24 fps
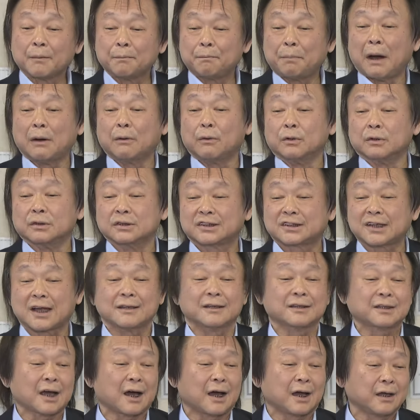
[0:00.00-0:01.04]
帮我
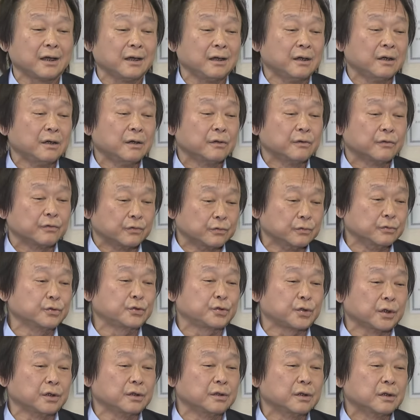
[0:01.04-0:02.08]
站台辅
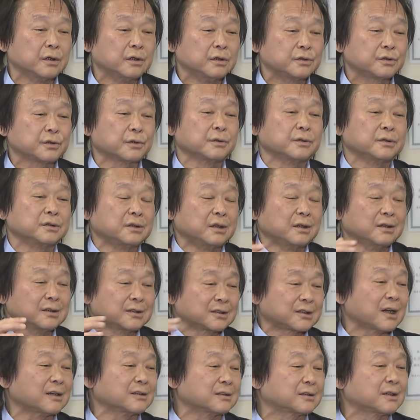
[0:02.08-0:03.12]
选，就惹
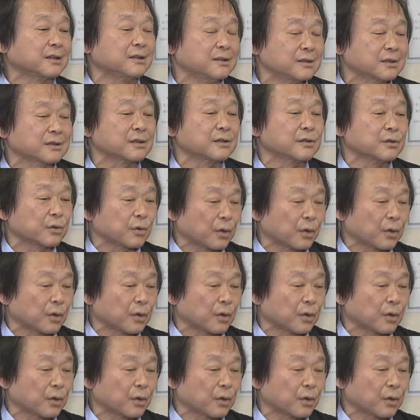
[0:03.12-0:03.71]
上这一身